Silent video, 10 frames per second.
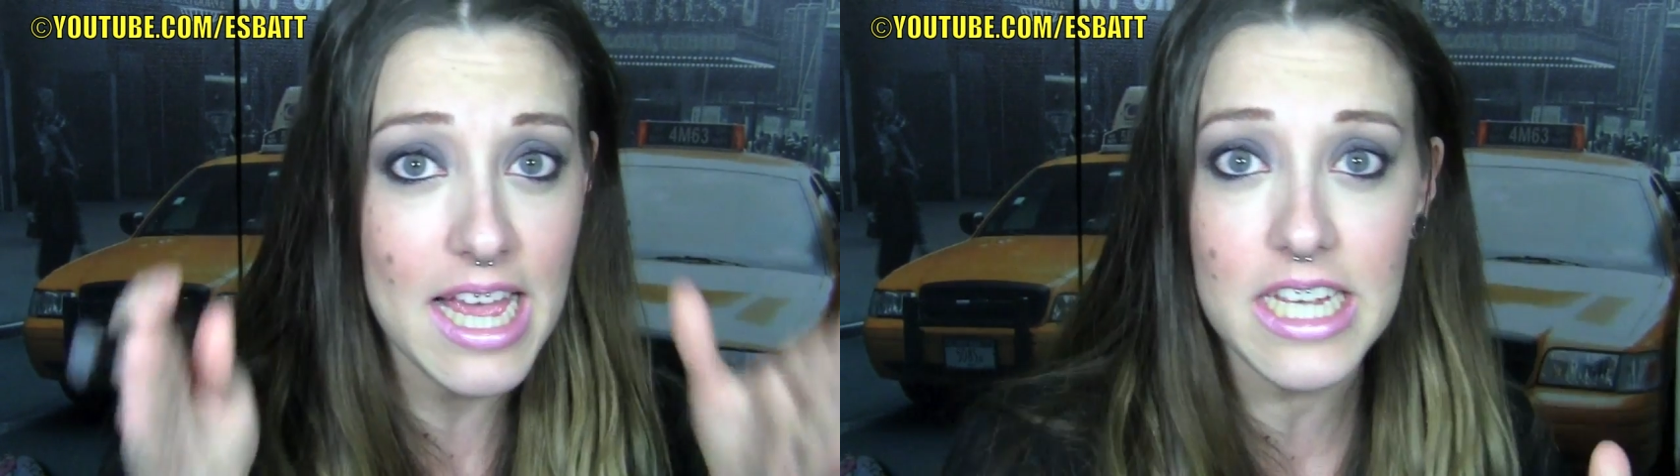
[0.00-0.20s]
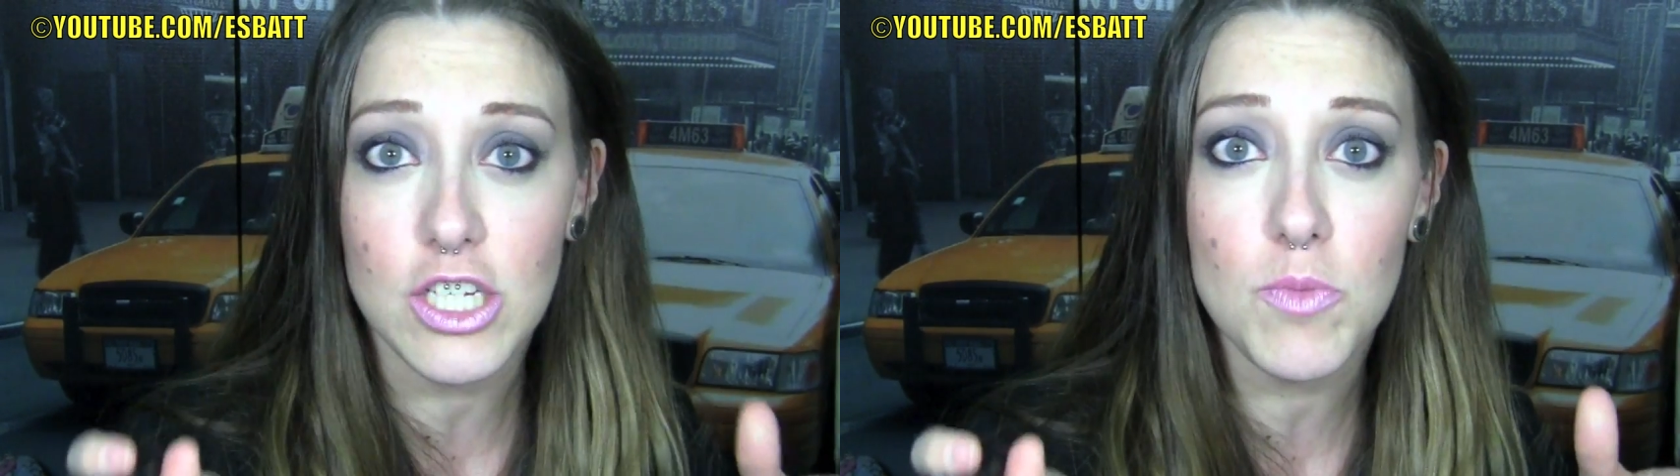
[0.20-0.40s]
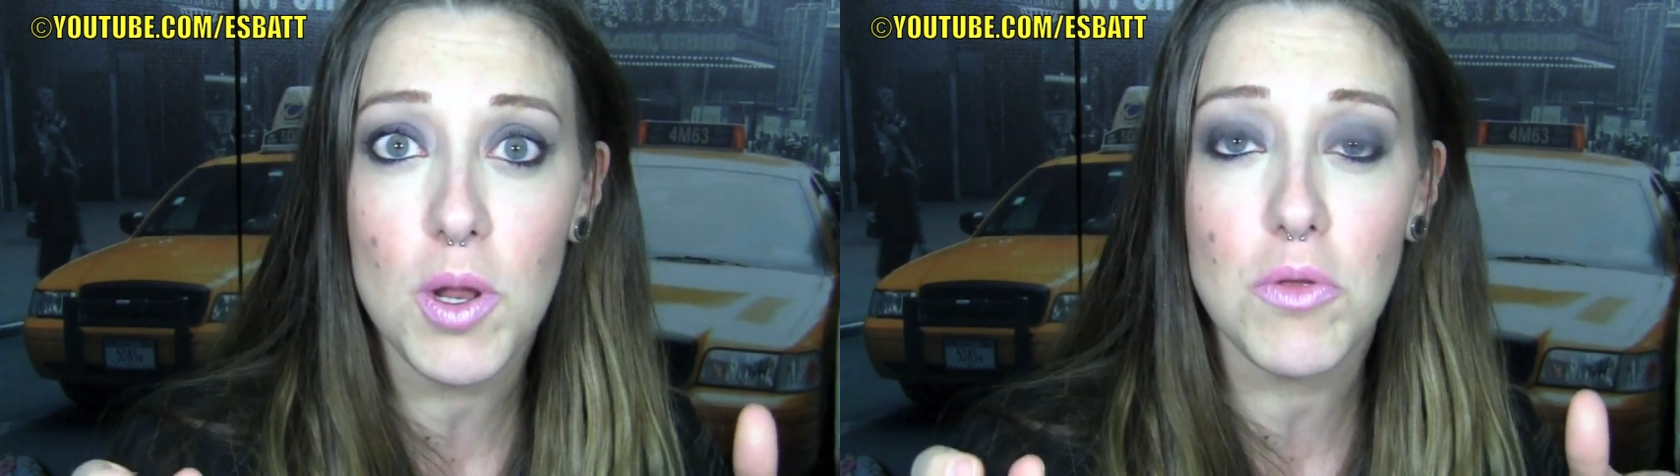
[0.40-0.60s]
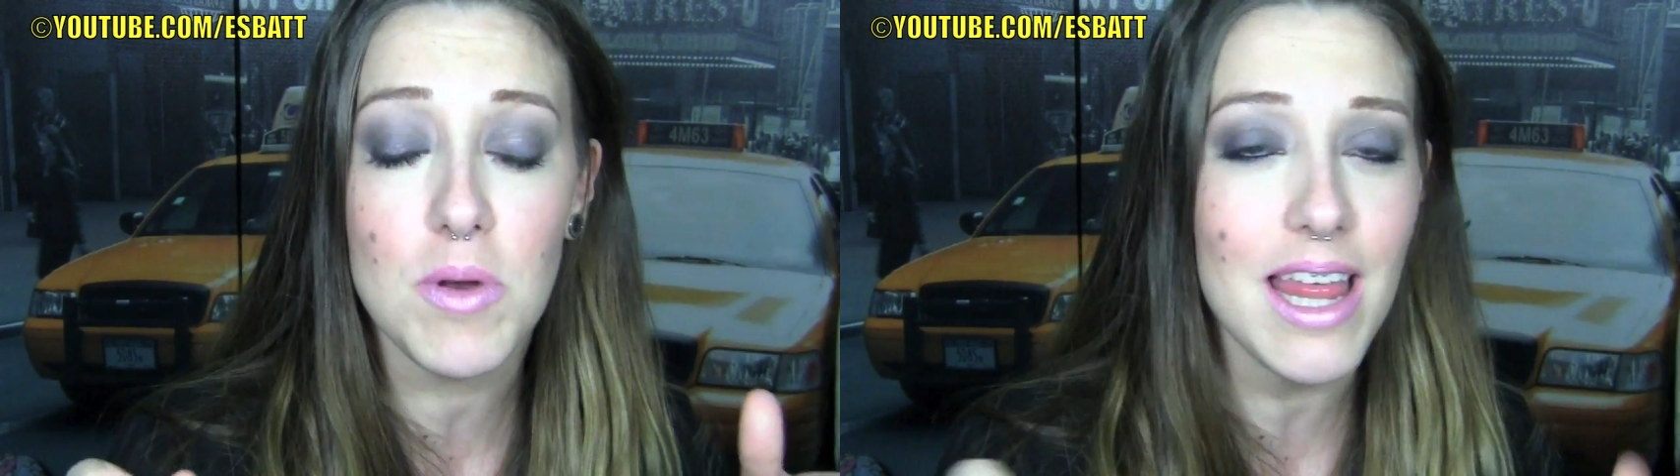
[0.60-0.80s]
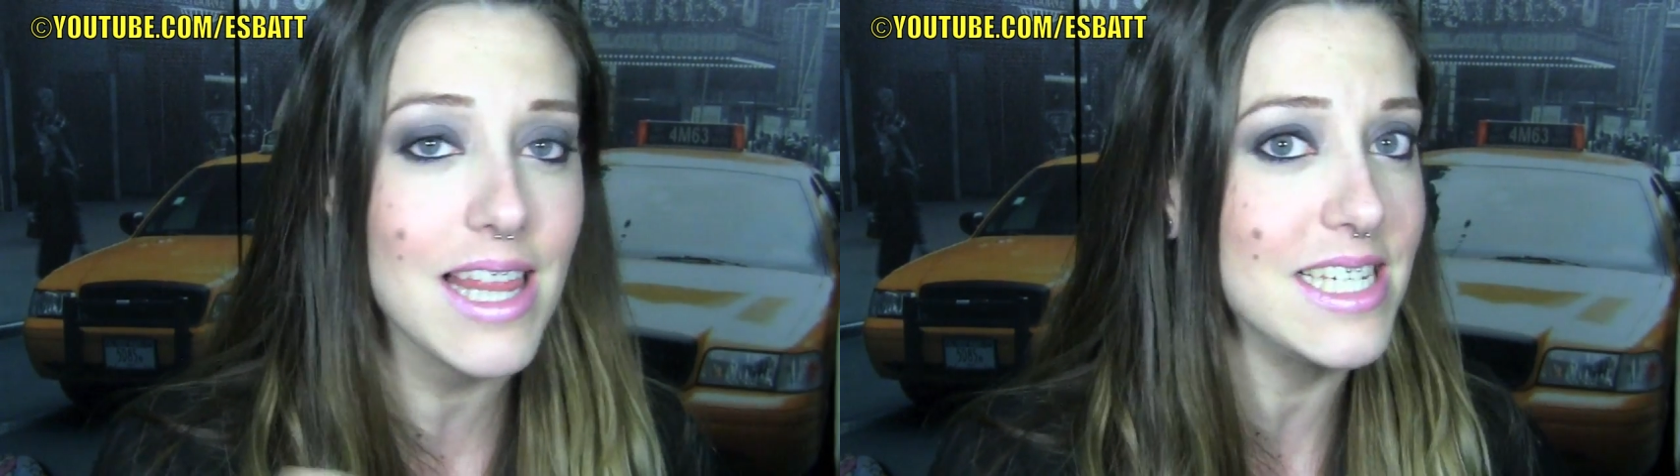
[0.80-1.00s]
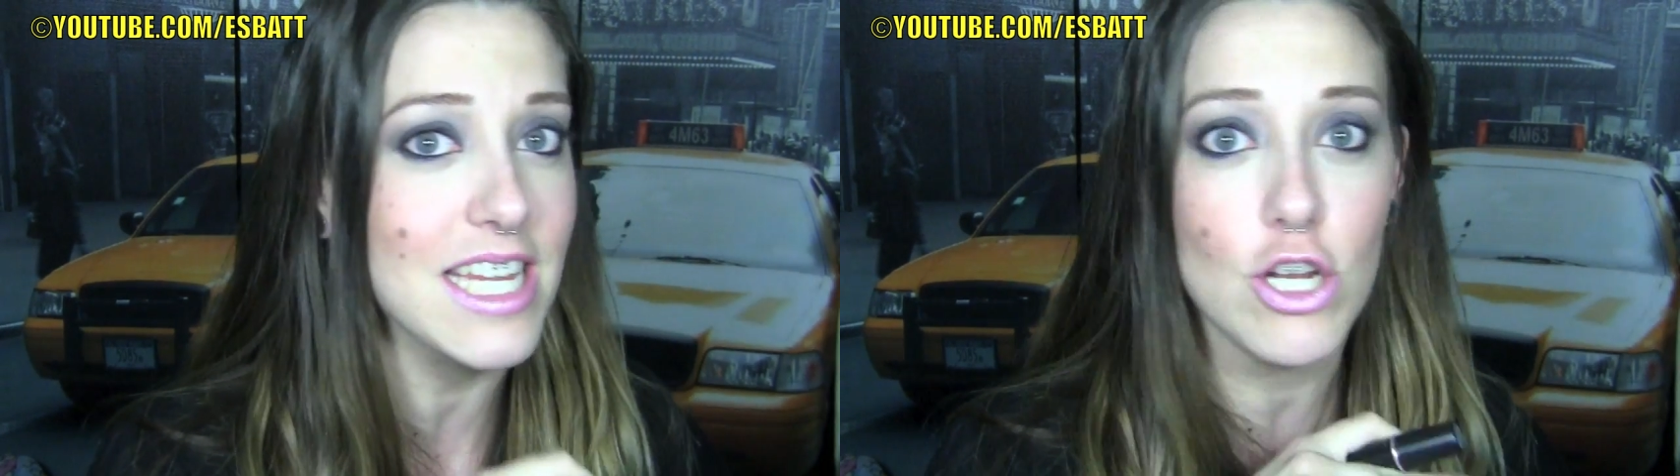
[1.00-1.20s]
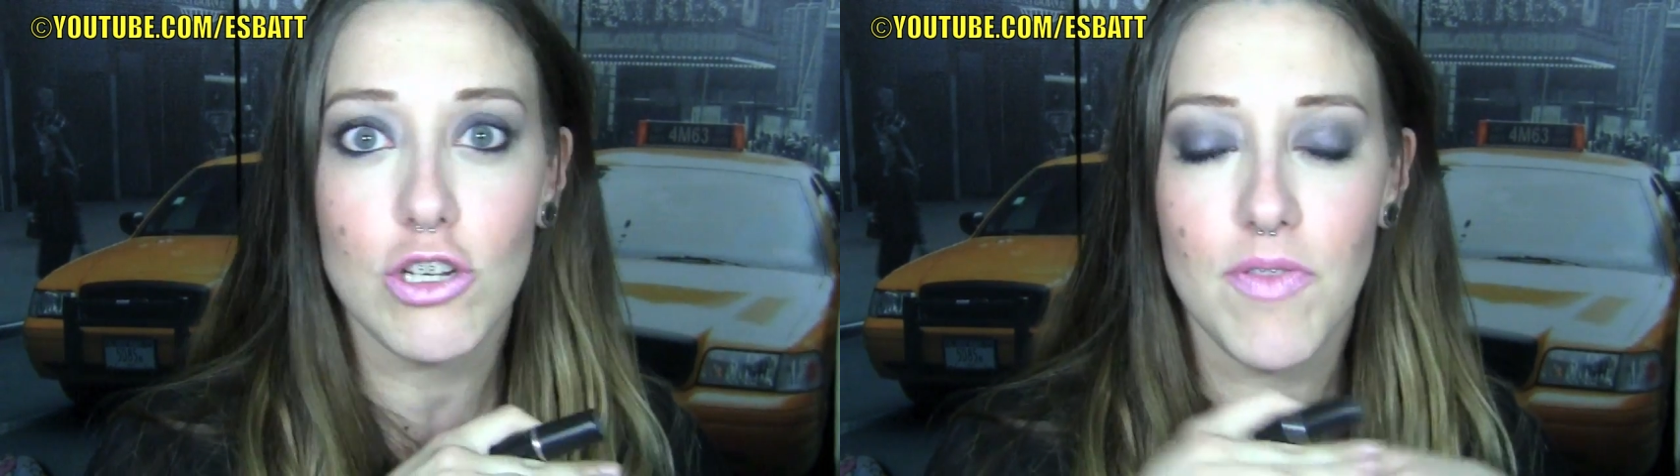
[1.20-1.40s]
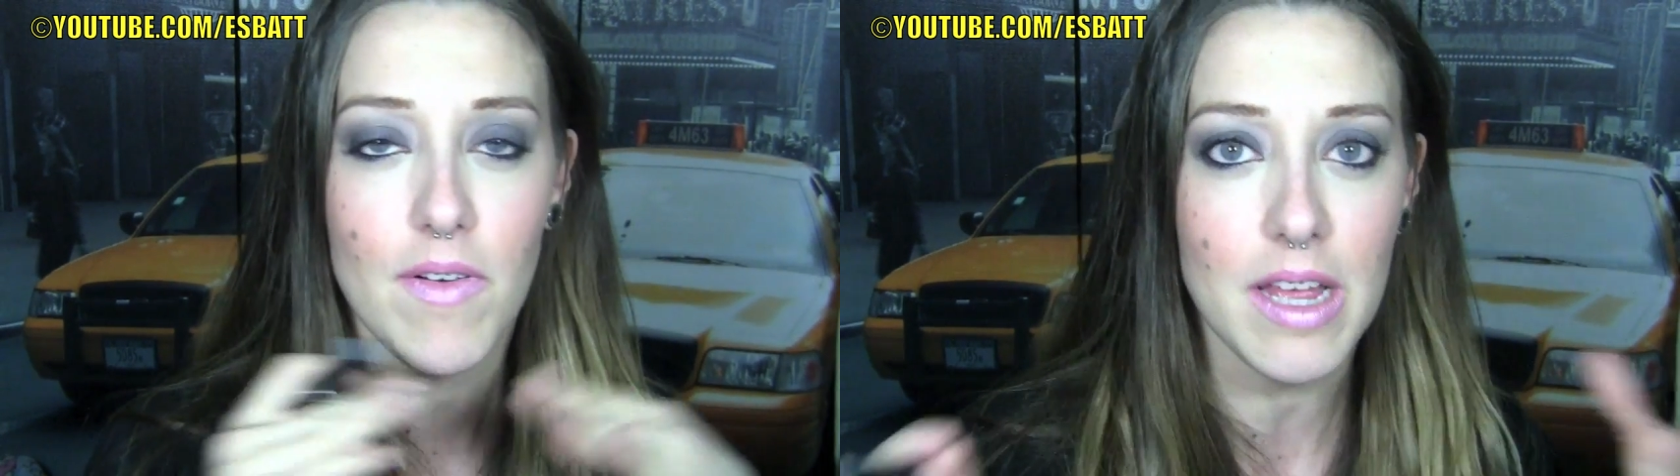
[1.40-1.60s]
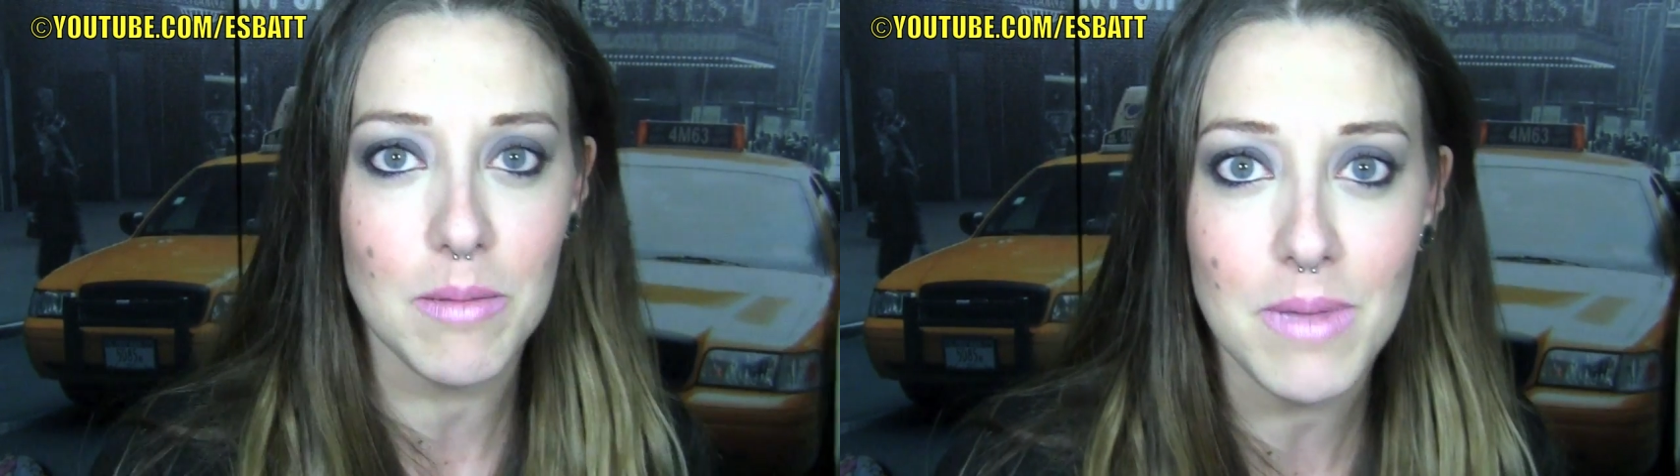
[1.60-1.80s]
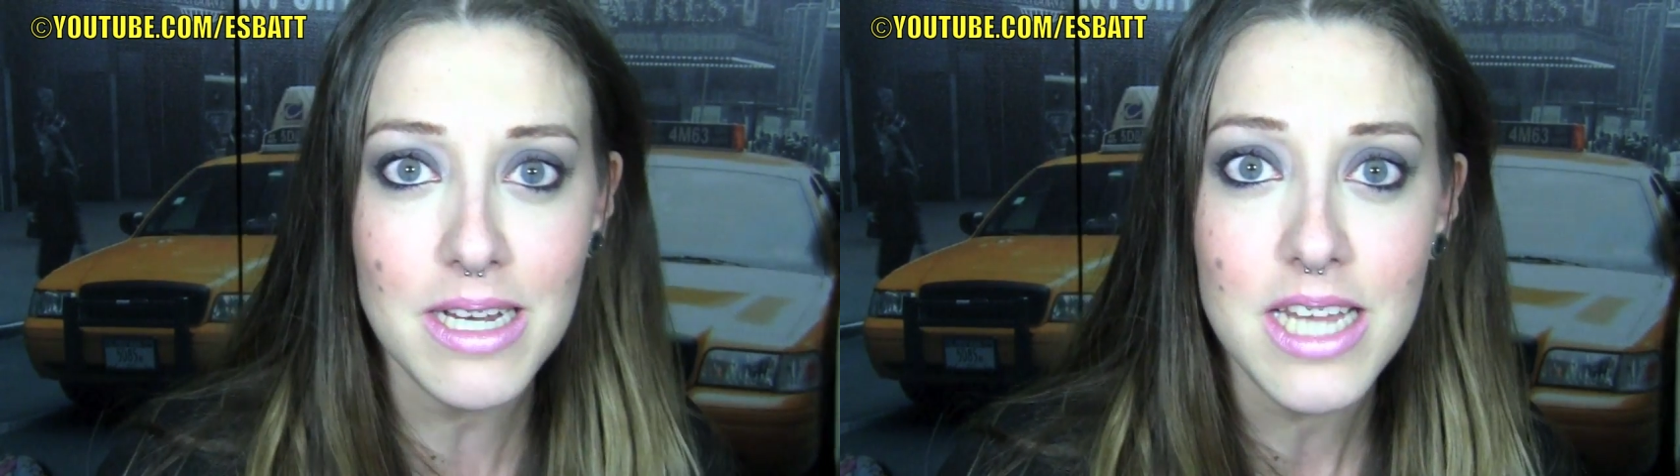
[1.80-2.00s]
X número de unidades y no se
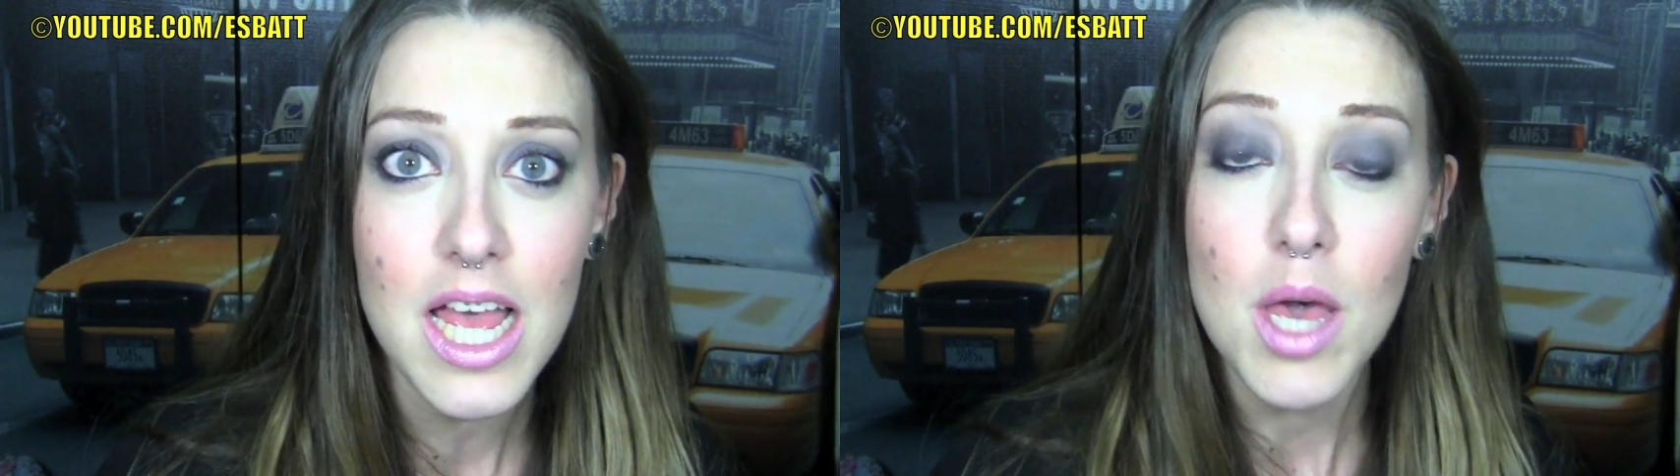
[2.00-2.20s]
fabrican más,